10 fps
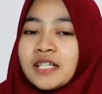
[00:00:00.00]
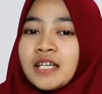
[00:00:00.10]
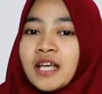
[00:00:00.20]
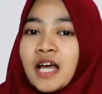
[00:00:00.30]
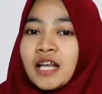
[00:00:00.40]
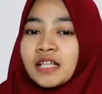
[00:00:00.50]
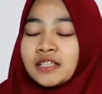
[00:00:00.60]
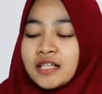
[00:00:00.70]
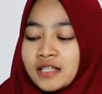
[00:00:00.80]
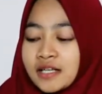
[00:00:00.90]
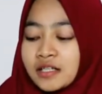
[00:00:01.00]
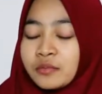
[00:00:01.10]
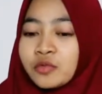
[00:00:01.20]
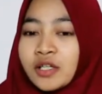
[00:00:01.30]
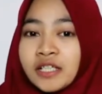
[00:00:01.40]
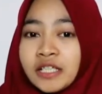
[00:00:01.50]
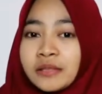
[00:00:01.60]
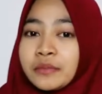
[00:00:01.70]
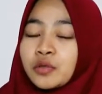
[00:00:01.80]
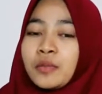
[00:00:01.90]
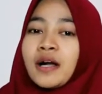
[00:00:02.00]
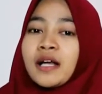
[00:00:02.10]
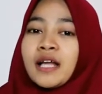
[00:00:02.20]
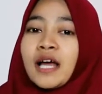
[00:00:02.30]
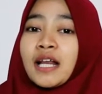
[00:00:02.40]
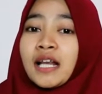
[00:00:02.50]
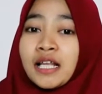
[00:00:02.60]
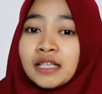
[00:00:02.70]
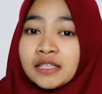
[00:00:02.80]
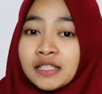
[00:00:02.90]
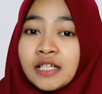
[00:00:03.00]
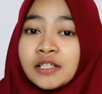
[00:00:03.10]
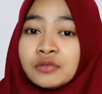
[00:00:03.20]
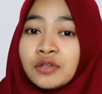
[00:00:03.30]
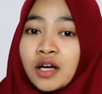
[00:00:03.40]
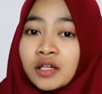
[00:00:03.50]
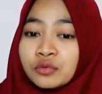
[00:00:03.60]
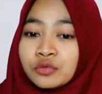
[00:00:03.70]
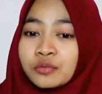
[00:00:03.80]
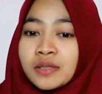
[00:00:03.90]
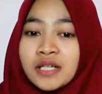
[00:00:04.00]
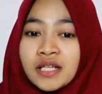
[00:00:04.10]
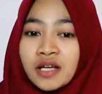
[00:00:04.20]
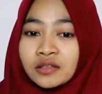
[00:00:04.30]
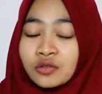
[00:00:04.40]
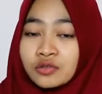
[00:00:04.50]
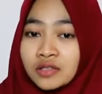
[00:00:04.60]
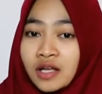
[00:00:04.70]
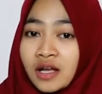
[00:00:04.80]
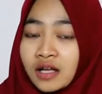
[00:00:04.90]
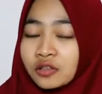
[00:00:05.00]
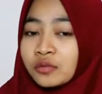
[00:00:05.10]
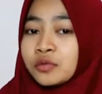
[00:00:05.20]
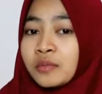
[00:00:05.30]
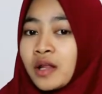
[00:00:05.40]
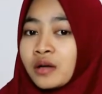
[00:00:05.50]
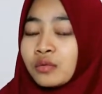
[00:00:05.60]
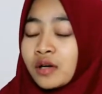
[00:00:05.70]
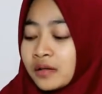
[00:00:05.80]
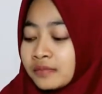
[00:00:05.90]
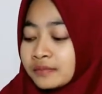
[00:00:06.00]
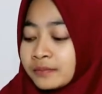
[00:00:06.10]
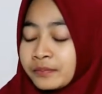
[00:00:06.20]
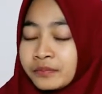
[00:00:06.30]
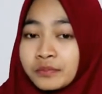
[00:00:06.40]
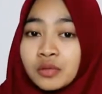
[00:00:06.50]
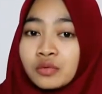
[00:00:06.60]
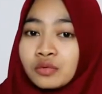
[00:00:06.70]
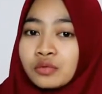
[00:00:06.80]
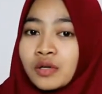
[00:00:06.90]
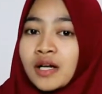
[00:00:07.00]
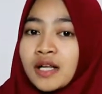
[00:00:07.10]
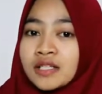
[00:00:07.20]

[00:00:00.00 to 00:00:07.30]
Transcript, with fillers: jadi alat tes asam urat ini merupakan alat yang digunakan untuk mendiagnosa ataupun melakukan pengukuran